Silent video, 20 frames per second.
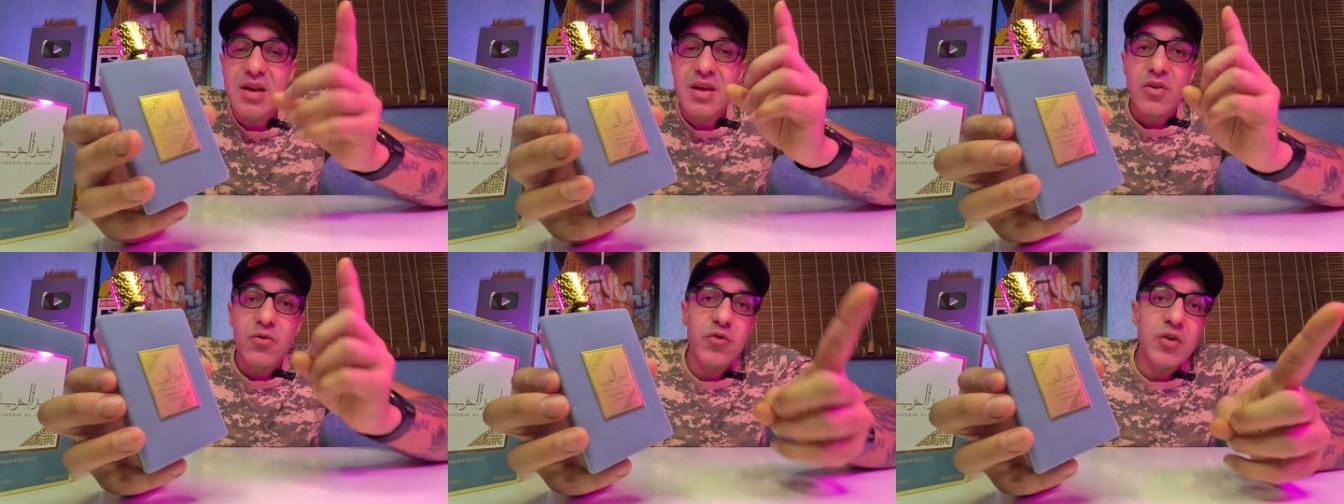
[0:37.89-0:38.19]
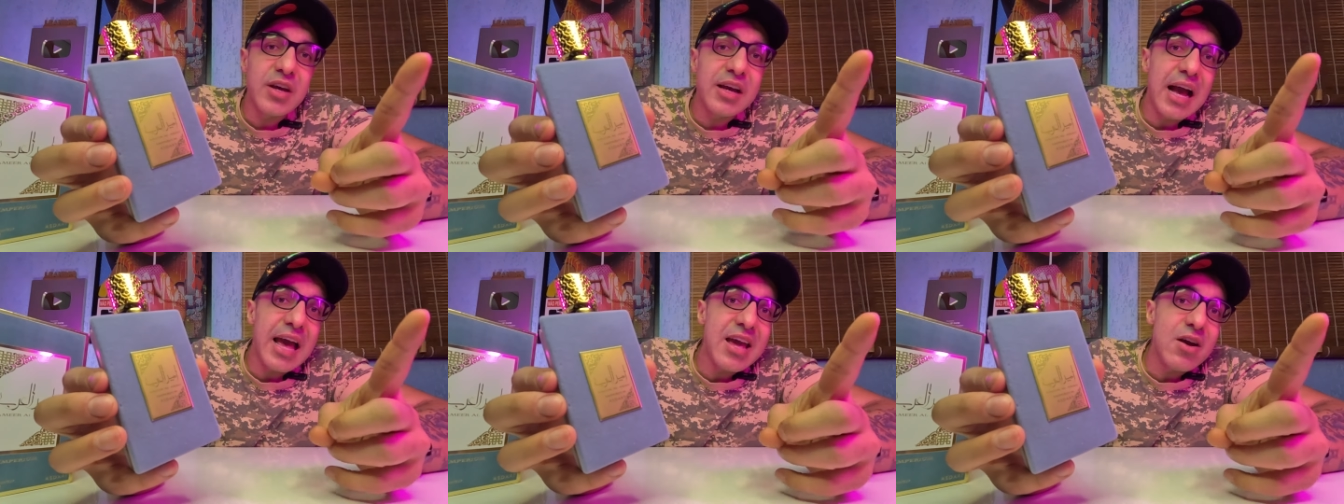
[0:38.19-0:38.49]

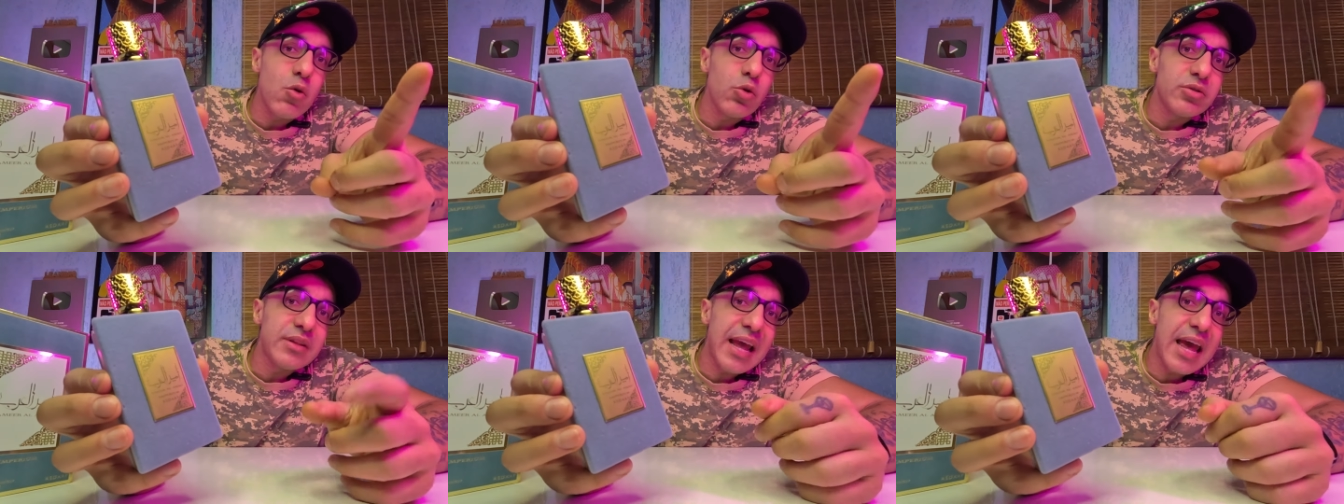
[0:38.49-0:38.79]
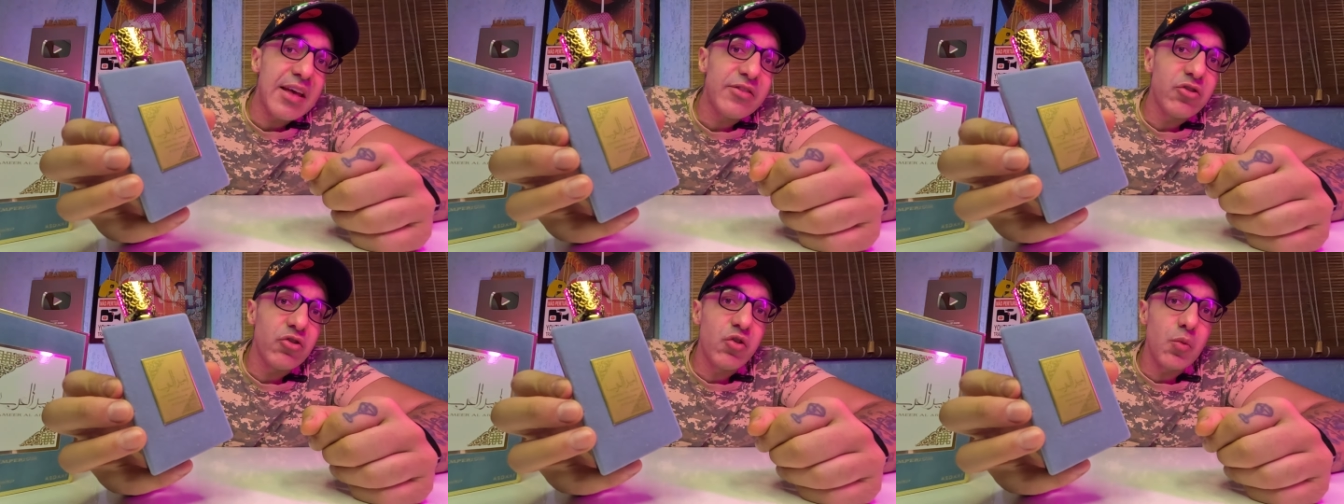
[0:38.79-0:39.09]
Fica aí com o
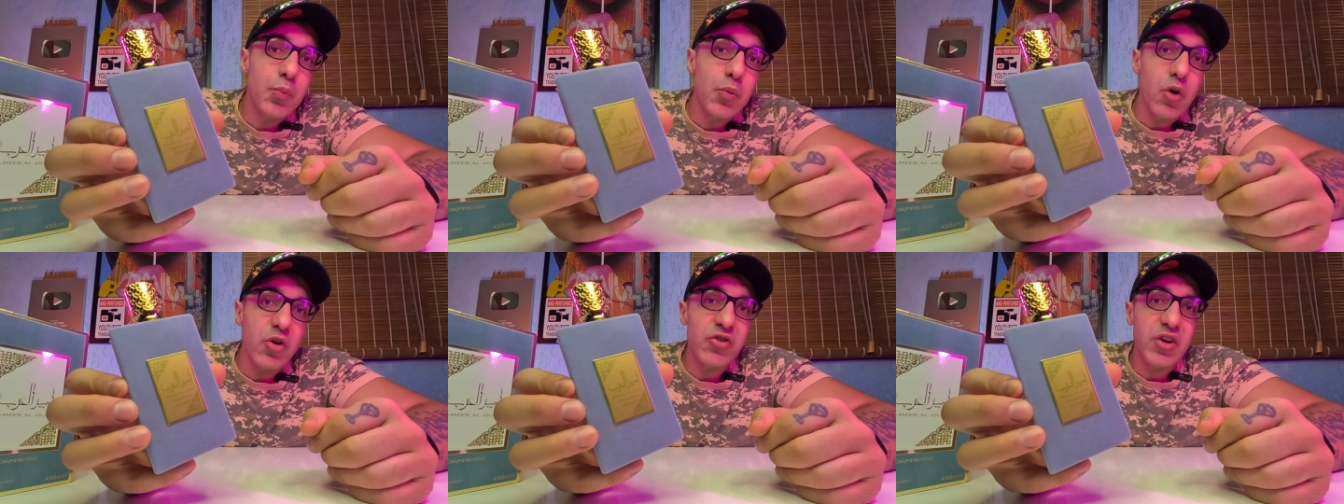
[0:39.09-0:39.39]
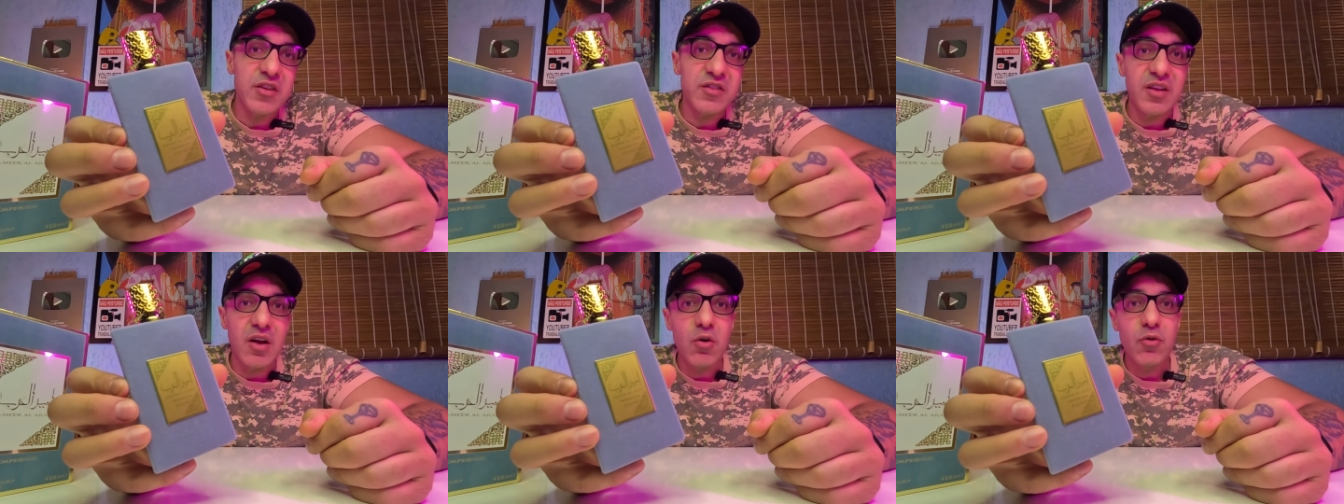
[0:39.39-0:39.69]
teste de
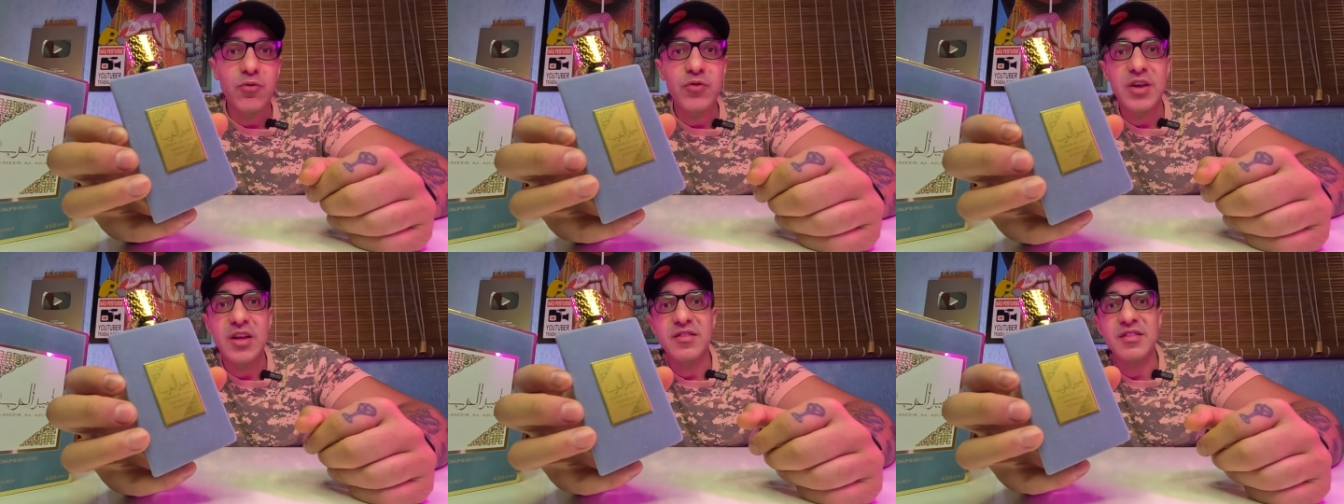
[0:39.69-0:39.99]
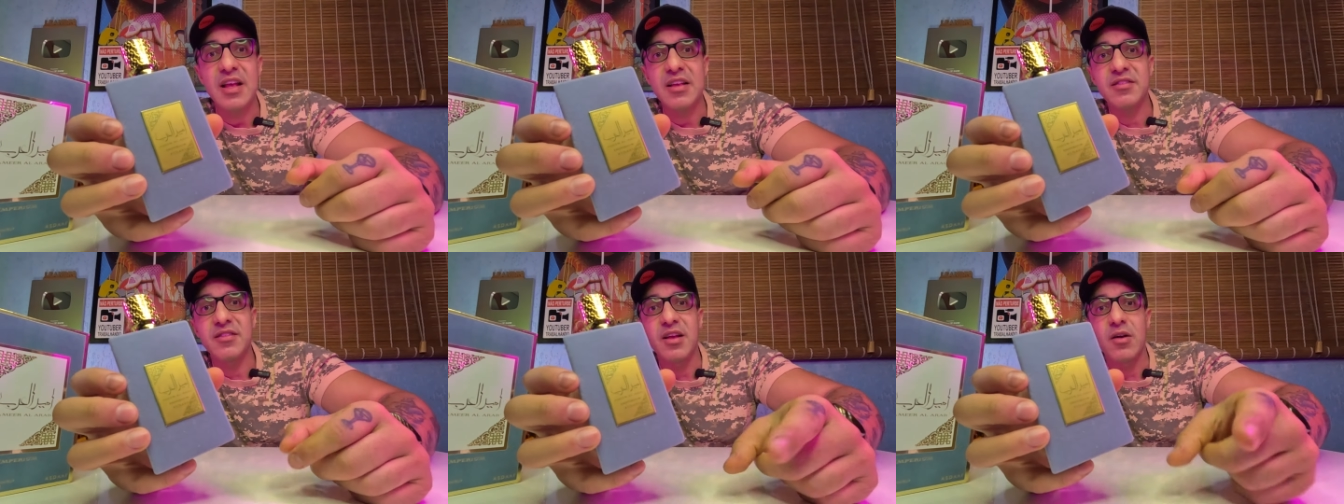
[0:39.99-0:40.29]
projeção,
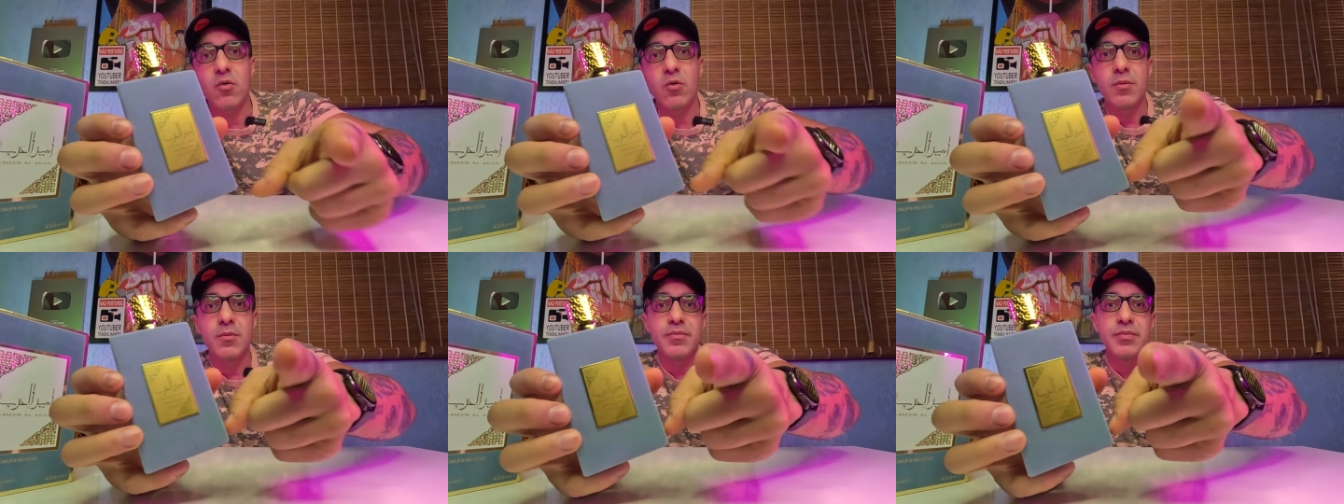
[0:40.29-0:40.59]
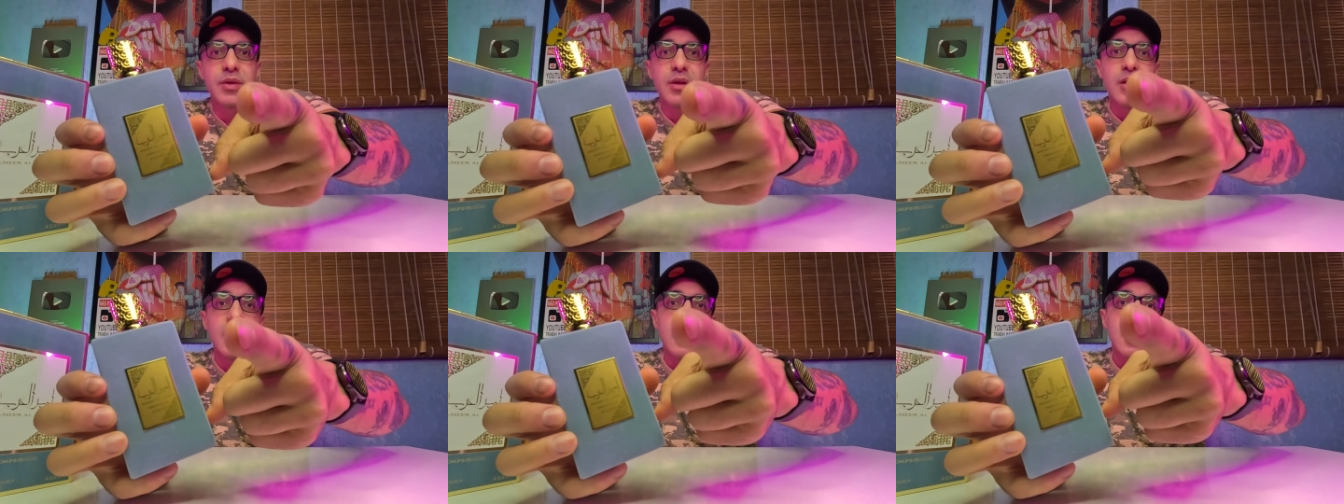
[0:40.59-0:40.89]
fixação
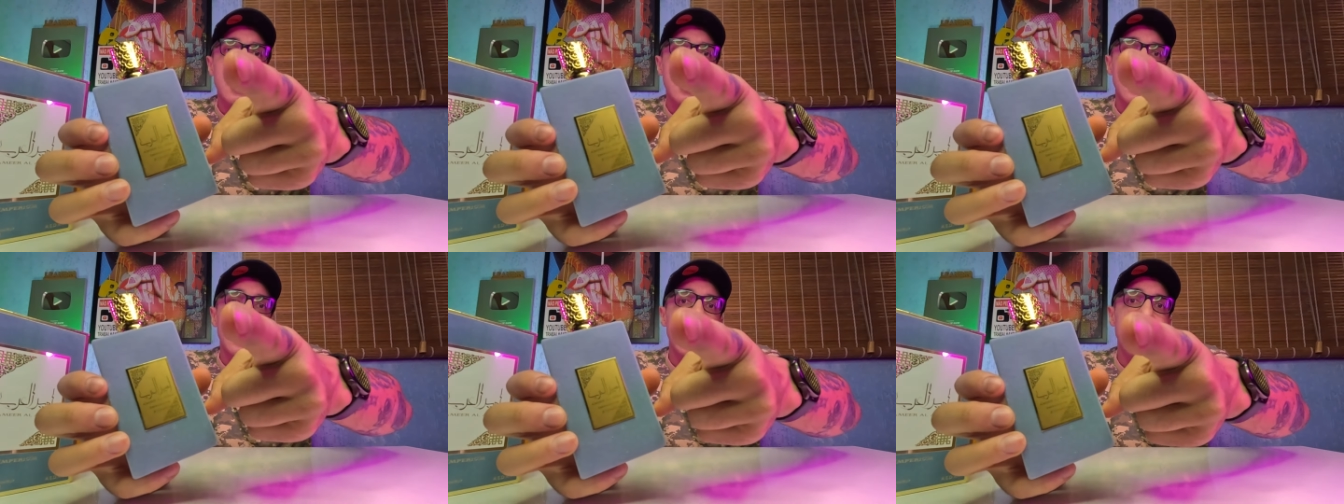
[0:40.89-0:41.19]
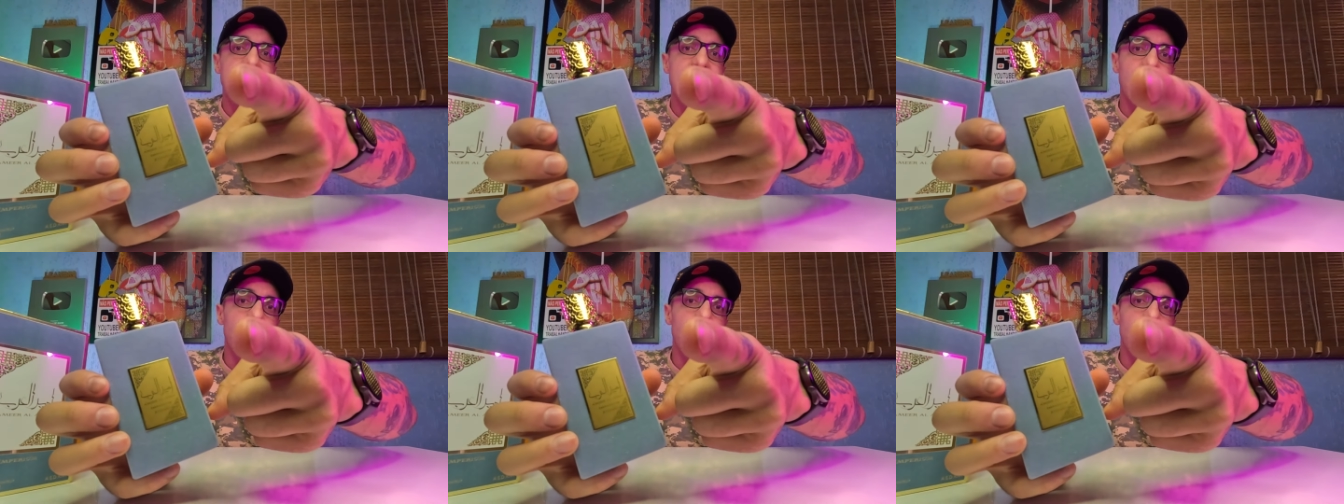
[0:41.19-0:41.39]
e